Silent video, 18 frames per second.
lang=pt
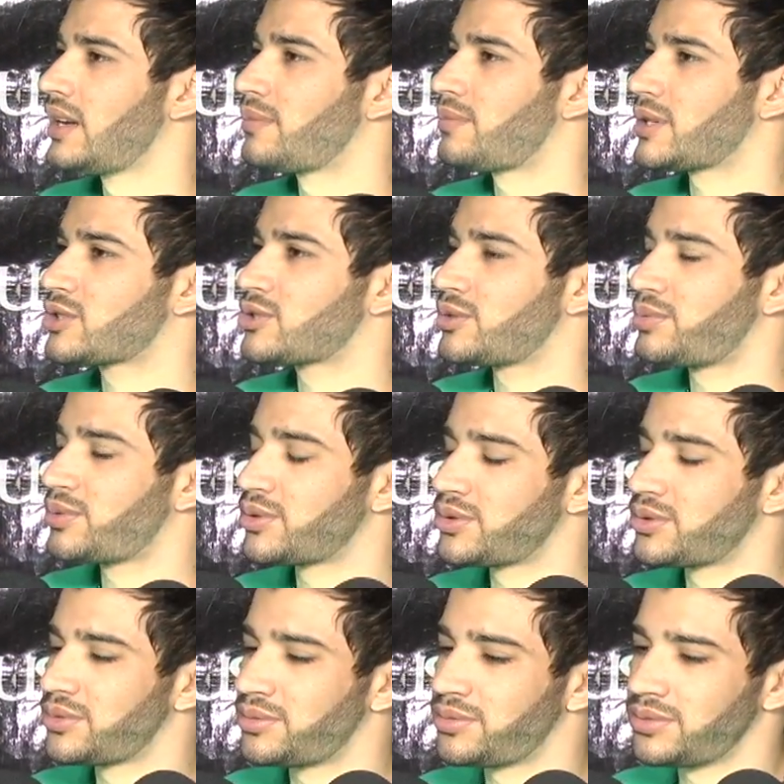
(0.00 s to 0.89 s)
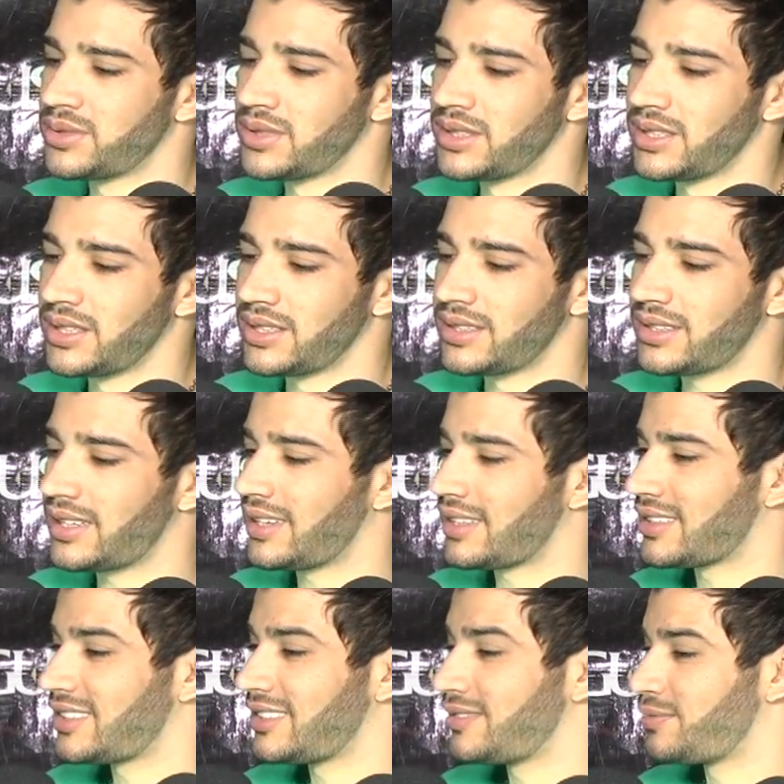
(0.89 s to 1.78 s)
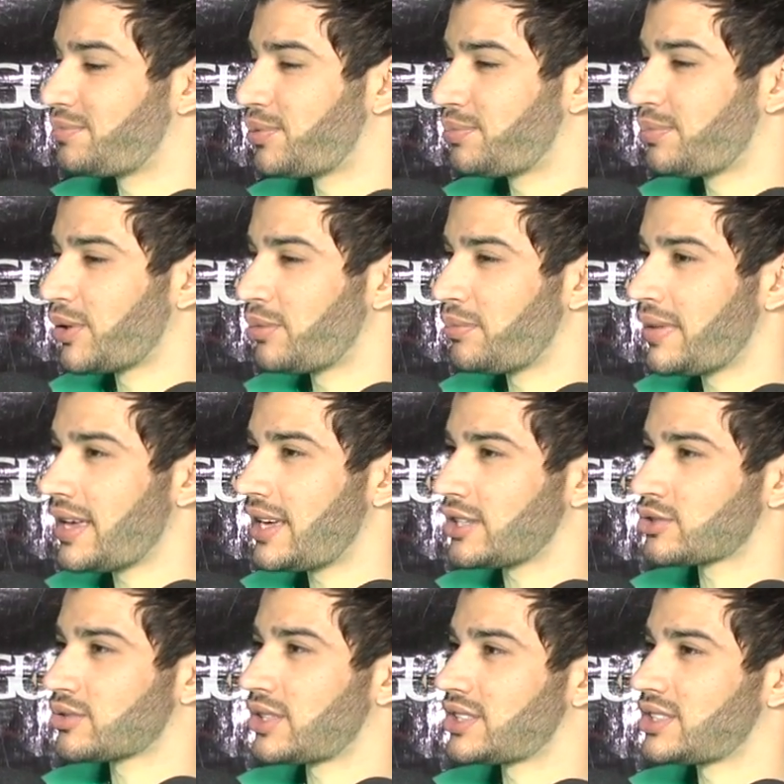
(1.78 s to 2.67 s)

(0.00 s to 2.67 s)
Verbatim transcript: passou por, né, pelo México,